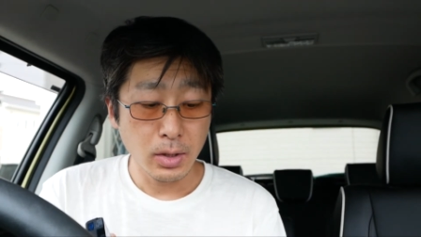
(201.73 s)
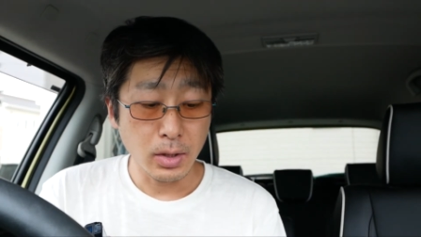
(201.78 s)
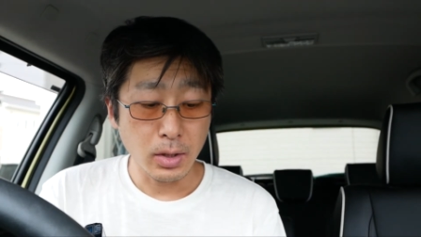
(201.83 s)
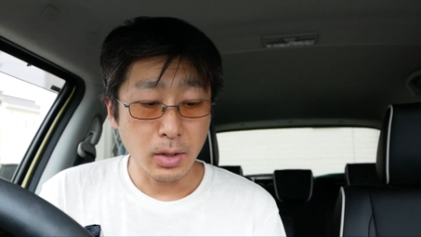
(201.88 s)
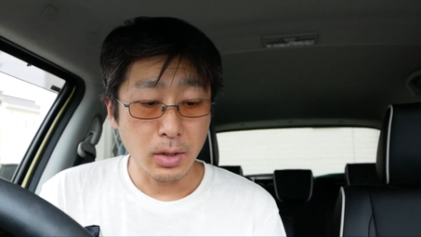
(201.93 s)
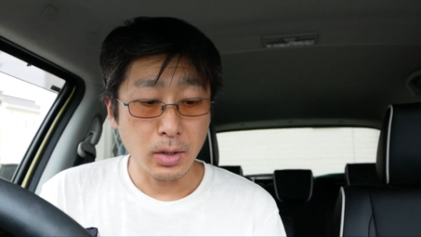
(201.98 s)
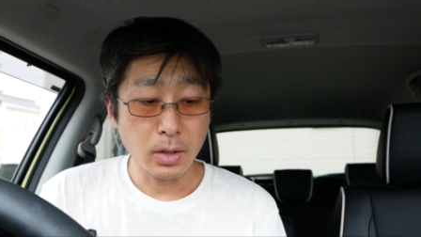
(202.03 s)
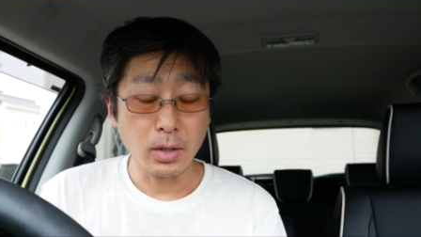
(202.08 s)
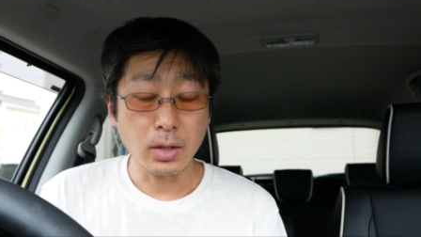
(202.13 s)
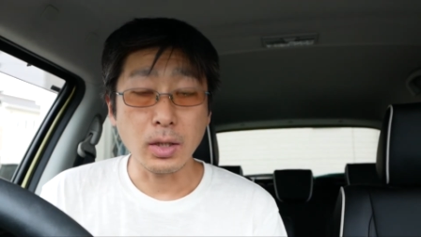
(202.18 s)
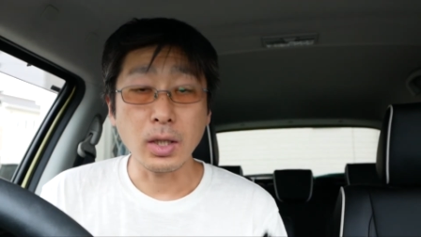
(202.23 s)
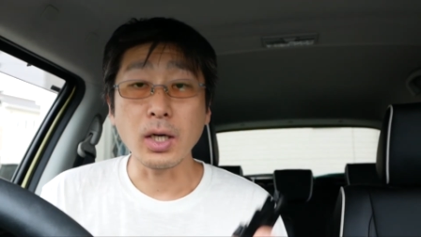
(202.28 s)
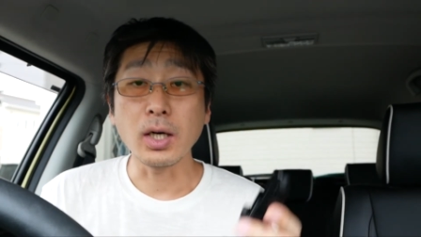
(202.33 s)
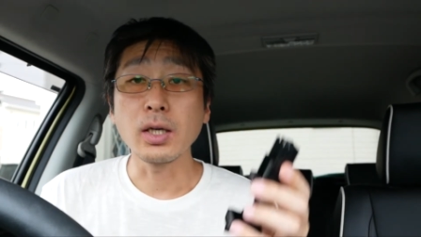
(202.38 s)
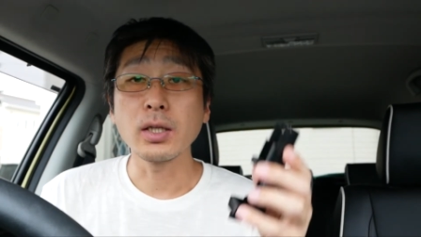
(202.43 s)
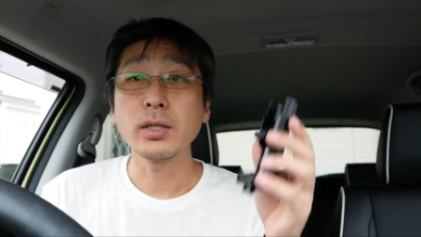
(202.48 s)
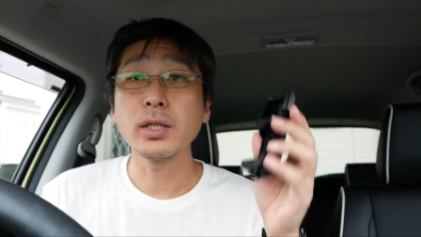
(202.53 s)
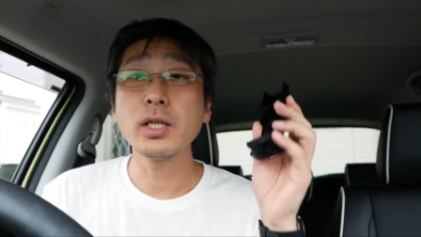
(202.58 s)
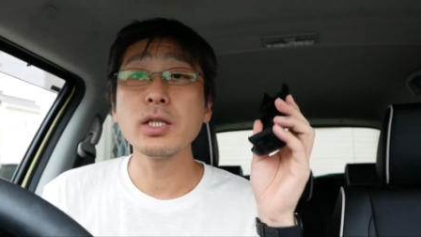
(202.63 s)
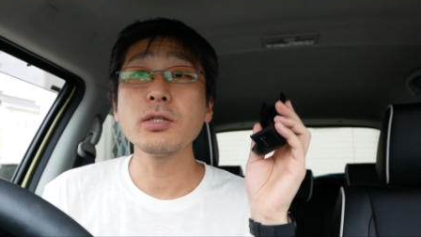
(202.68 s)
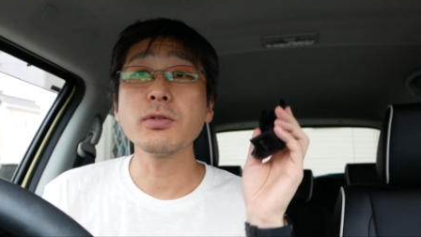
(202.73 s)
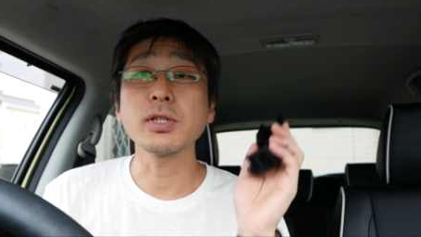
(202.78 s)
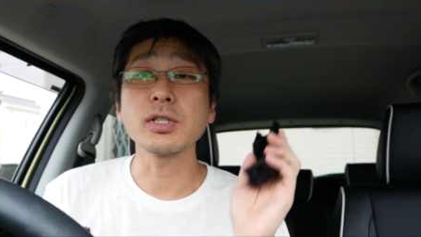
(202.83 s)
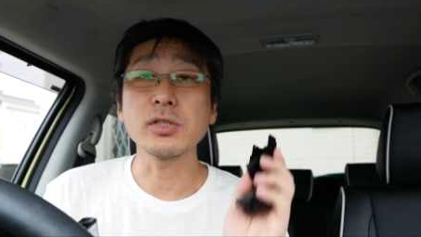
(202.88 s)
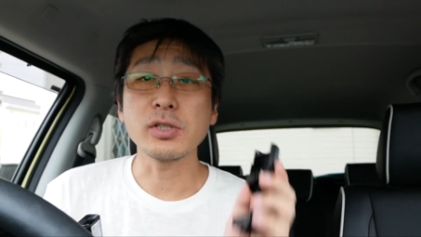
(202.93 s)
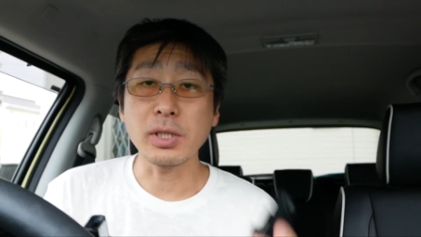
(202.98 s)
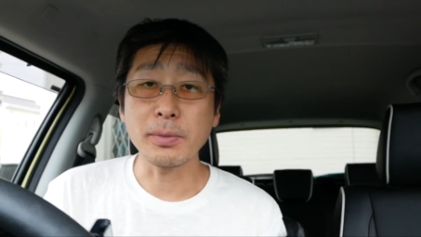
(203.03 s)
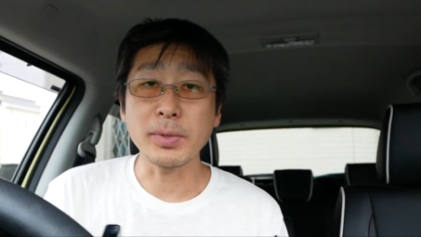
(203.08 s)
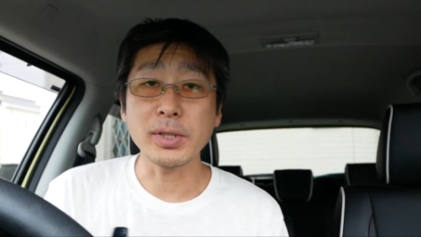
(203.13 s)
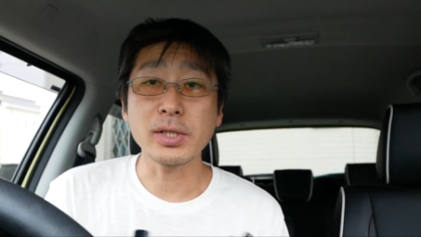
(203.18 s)
えー、あ、電池は
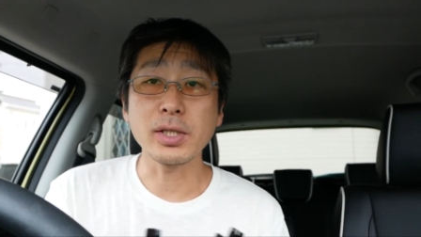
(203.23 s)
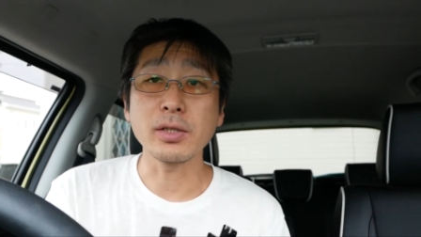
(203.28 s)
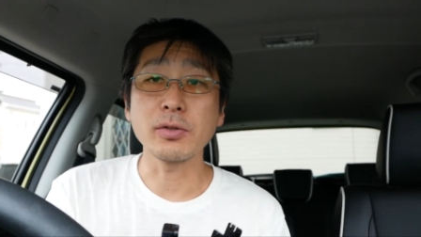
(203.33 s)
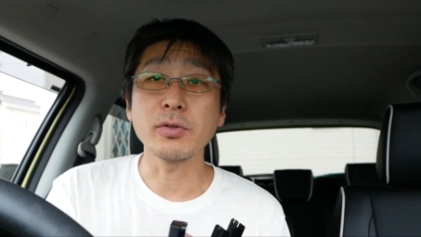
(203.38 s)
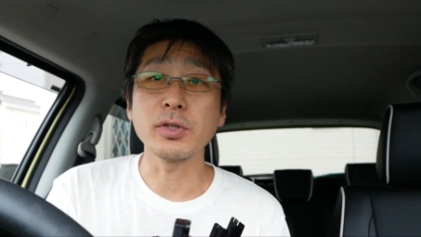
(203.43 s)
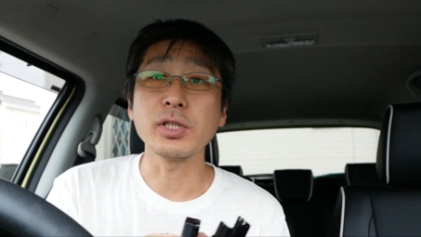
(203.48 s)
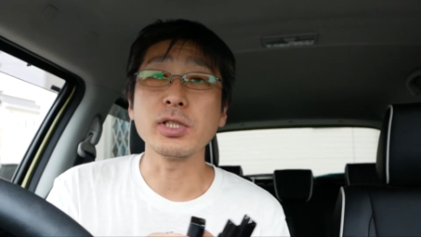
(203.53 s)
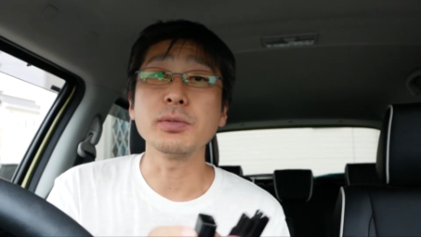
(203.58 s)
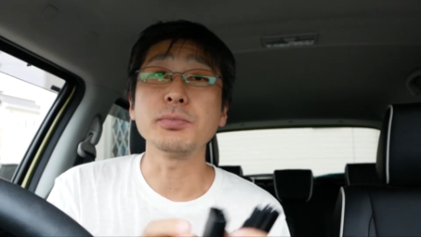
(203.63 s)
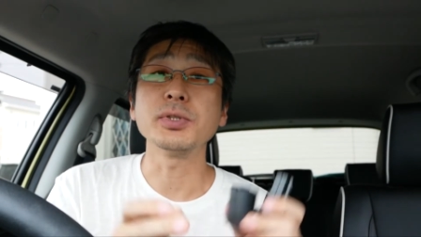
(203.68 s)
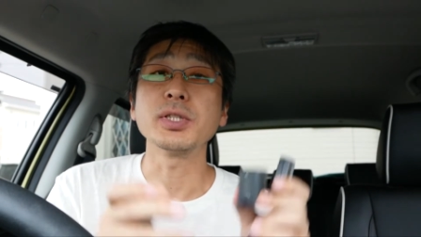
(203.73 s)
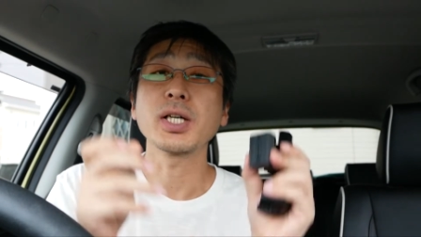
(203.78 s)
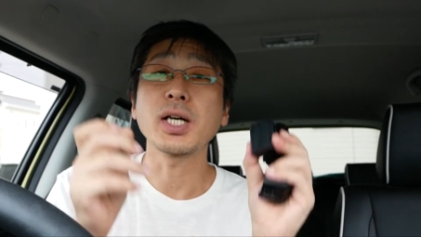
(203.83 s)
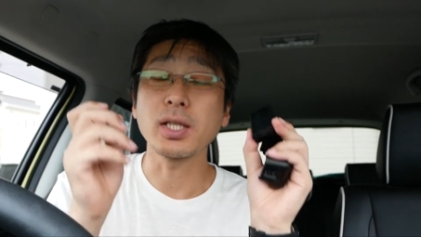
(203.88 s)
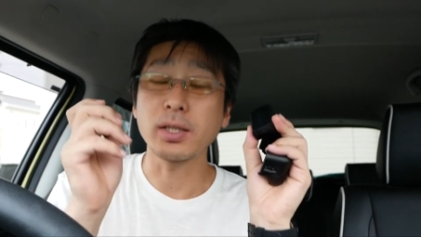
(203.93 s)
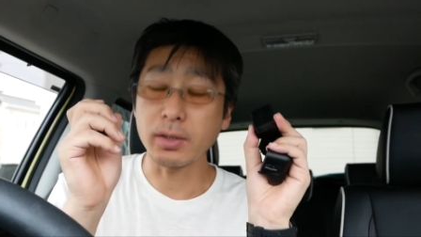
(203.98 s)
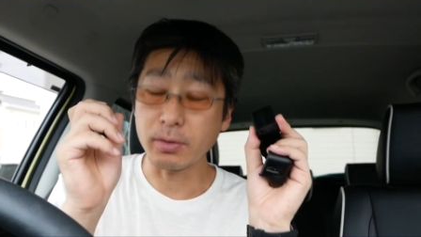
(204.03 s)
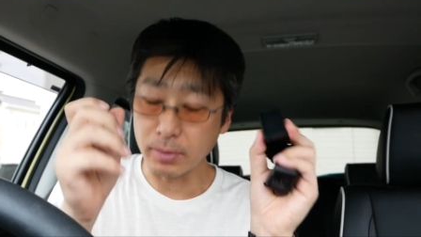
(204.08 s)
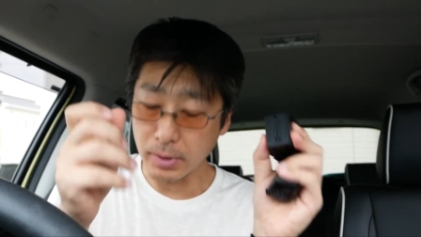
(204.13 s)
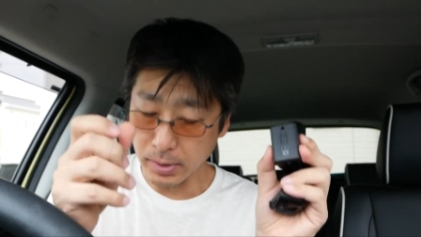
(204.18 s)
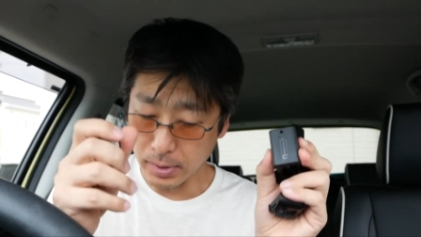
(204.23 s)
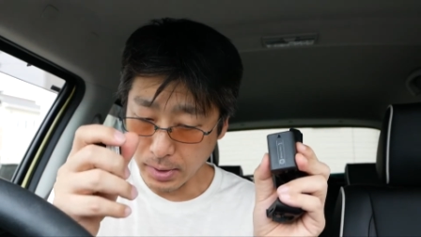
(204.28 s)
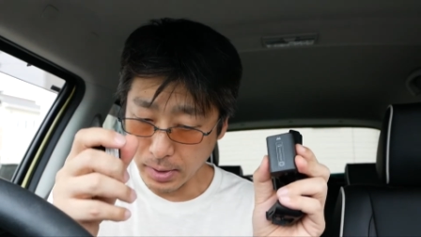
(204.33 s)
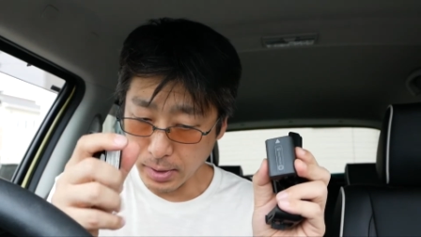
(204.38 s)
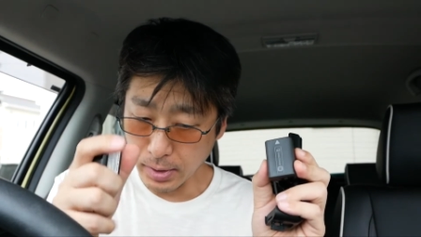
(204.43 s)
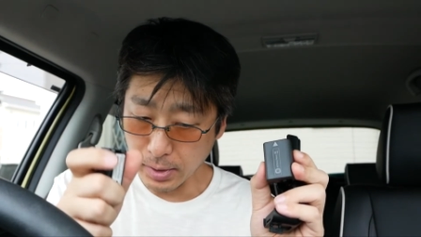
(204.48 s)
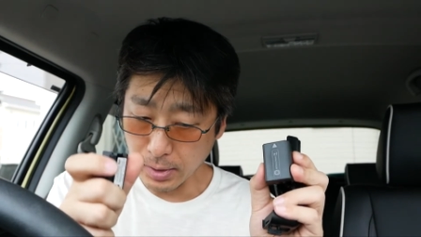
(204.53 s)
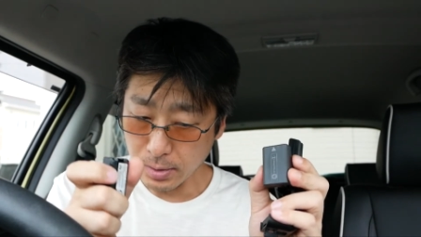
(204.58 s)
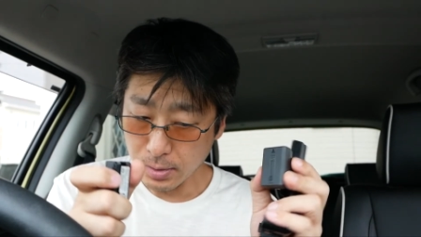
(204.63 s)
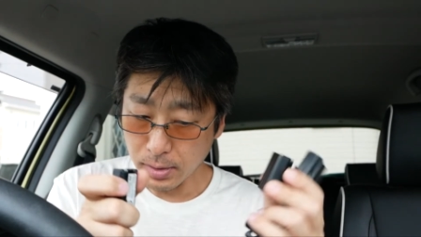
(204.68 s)
ついてませんので自分で買ってくだ
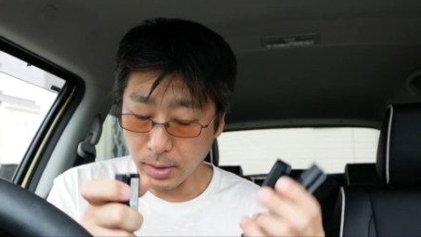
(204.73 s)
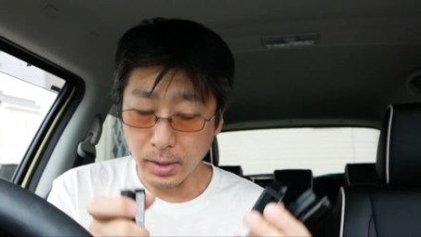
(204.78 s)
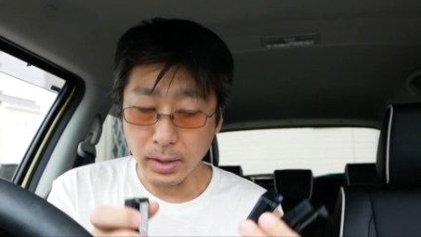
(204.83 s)
さい。